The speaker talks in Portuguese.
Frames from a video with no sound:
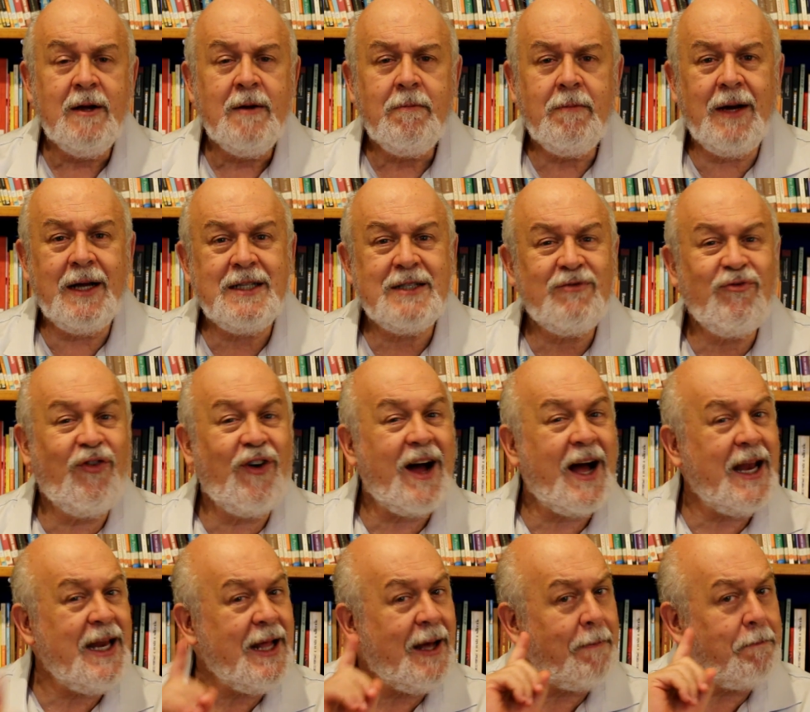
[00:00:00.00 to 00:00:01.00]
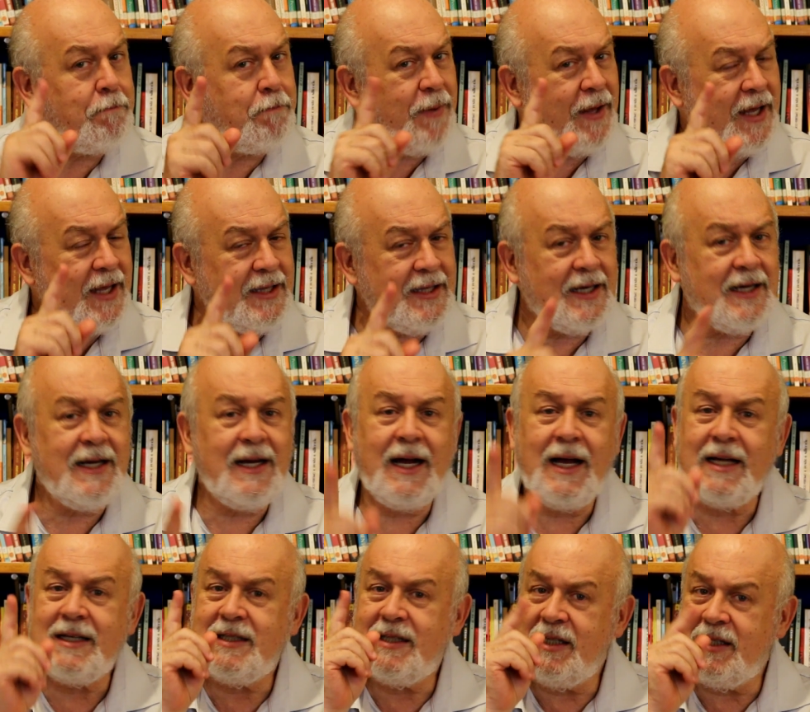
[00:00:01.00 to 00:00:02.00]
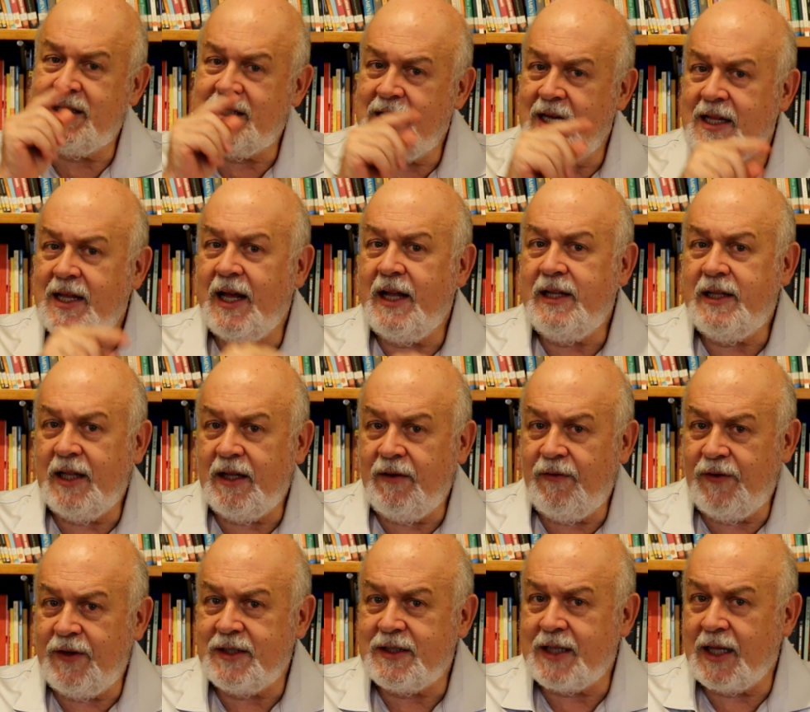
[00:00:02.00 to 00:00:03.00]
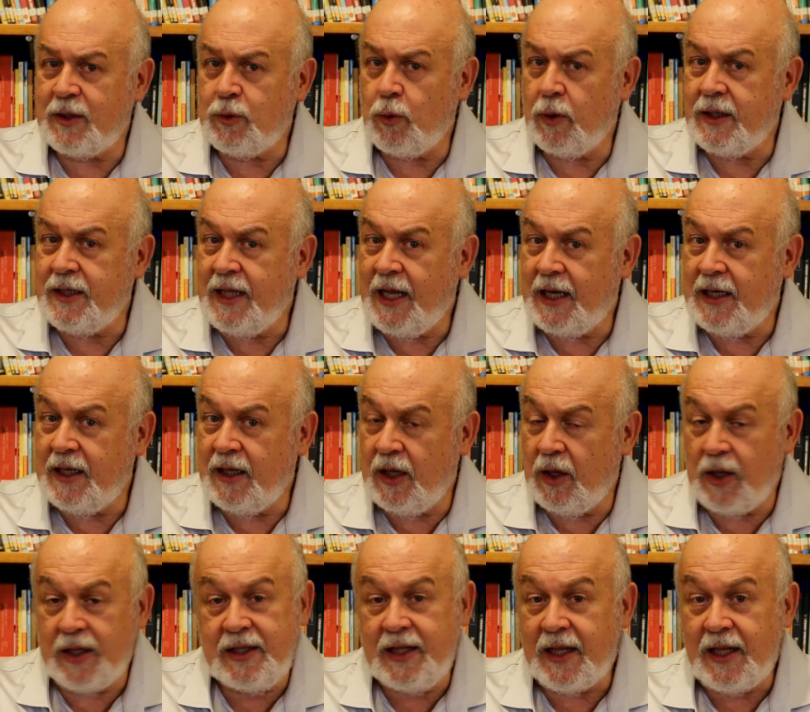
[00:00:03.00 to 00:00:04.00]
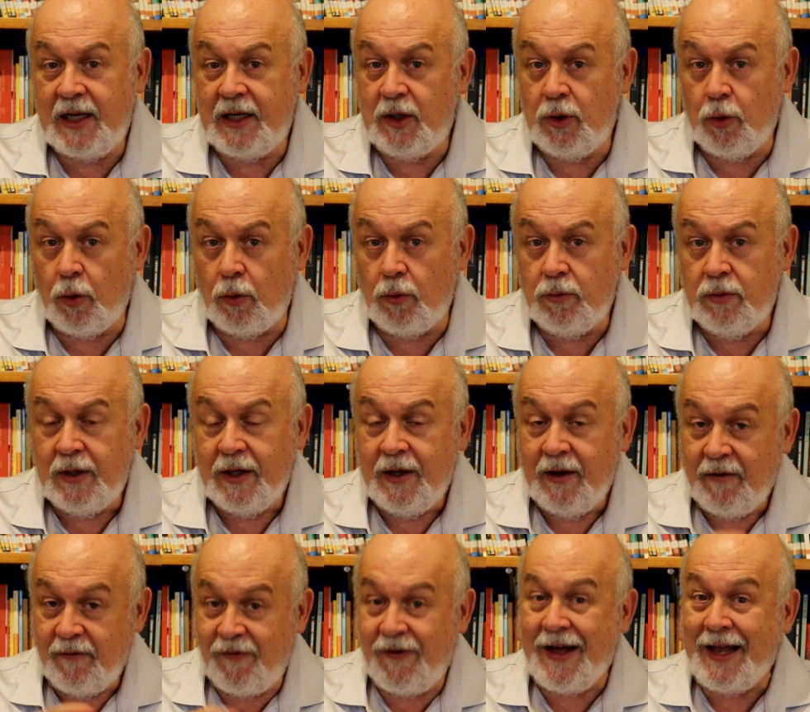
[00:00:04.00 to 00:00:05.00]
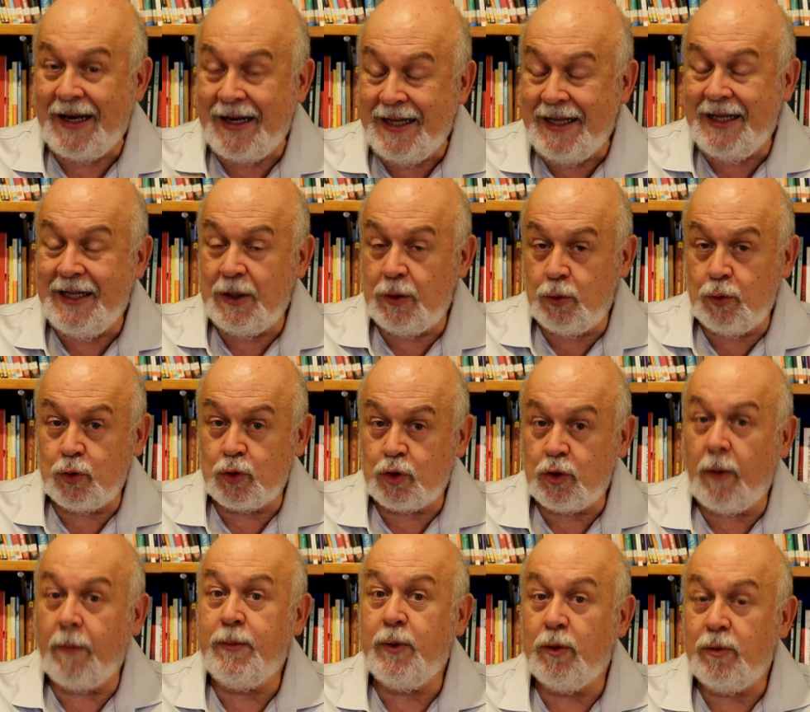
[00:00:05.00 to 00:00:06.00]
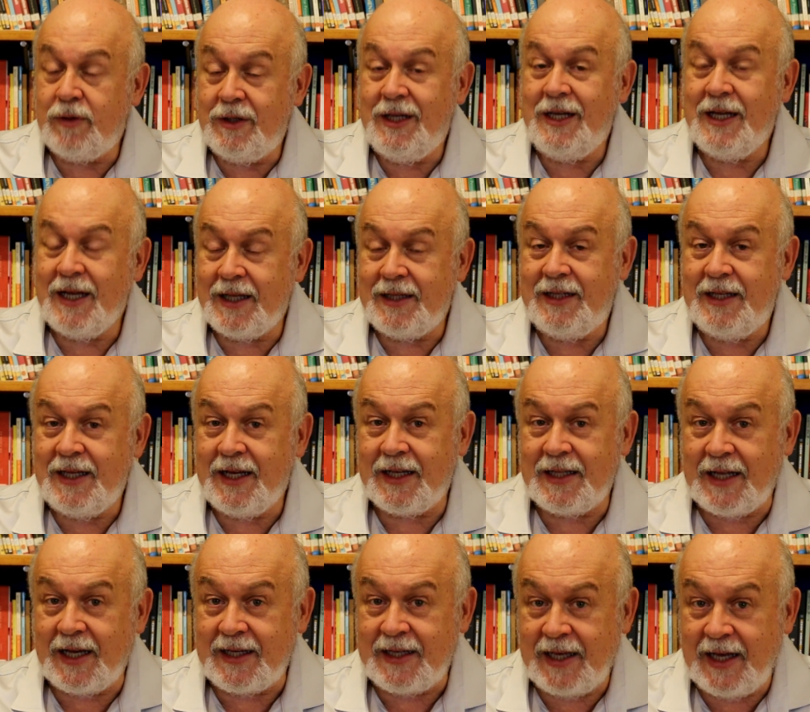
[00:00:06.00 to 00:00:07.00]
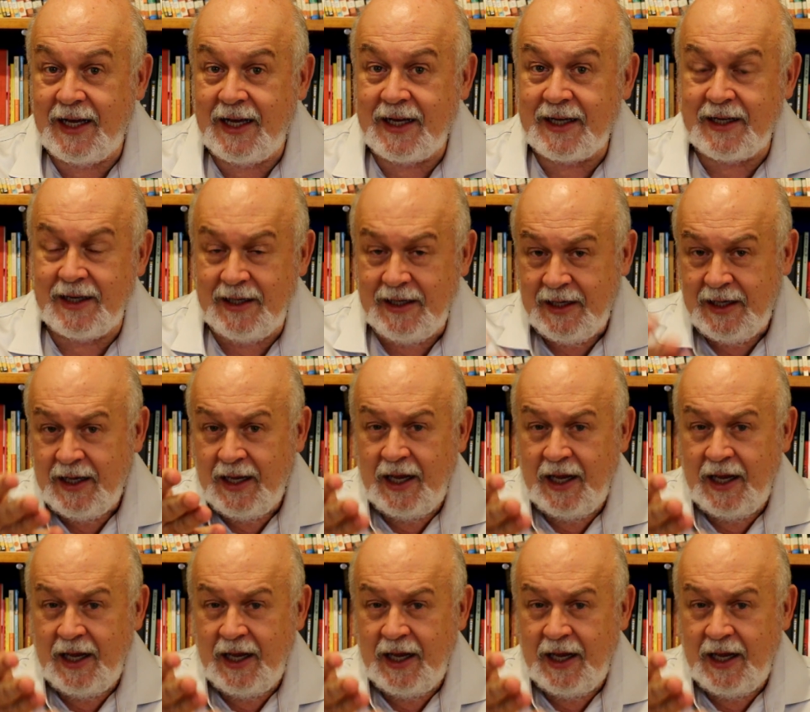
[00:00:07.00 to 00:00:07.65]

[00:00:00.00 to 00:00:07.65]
Mas vale a pena assistir a entrevista do André, André Lyon falando sobre o dia a dia na guerra.